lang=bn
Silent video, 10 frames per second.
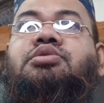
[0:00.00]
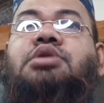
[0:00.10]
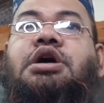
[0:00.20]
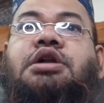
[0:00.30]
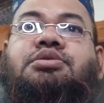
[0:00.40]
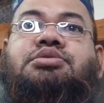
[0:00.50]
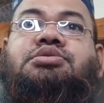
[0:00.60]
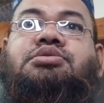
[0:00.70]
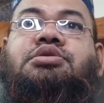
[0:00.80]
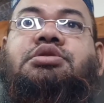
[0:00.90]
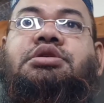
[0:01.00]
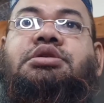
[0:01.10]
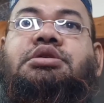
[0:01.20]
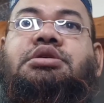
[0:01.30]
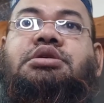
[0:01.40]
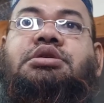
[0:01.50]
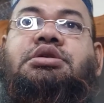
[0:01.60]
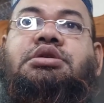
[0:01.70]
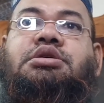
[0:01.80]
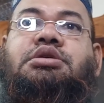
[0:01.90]
ও আড়ষ্ট হয়
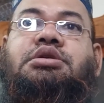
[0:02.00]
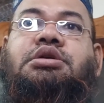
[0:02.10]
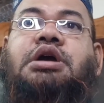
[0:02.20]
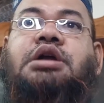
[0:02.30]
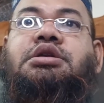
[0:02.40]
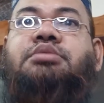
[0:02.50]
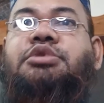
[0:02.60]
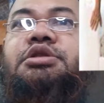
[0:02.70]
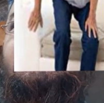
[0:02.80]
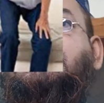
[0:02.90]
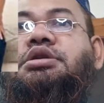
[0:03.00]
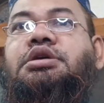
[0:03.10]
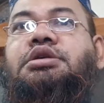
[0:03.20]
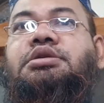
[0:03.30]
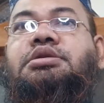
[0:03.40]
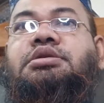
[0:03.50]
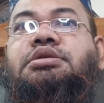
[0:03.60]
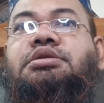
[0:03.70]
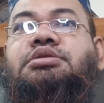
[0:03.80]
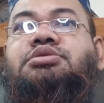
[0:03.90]
কাটা ব্যথার ন্যায়
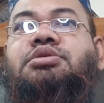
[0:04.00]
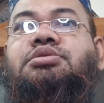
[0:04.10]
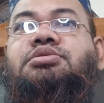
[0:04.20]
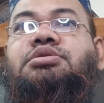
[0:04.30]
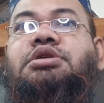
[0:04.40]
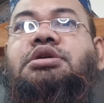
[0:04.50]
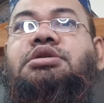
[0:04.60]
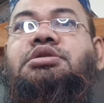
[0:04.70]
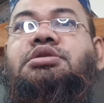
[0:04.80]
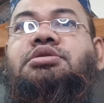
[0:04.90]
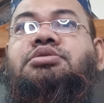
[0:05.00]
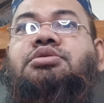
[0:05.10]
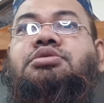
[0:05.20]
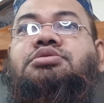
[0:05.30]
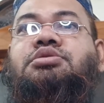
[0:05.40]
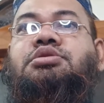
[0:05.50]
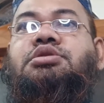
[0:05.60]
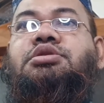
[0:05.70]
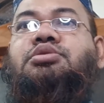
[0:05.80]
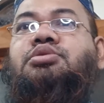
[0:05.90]
যন্ত্রণা জন্য
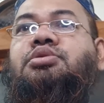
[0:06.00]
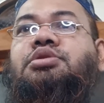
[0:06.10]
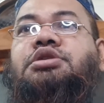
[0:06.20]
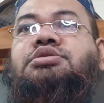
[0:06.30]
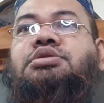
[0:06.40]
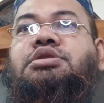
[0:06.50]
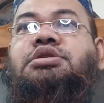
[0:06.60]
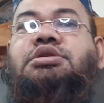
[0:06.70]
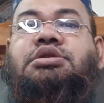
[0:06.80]
খুঁড়িয়ে চলে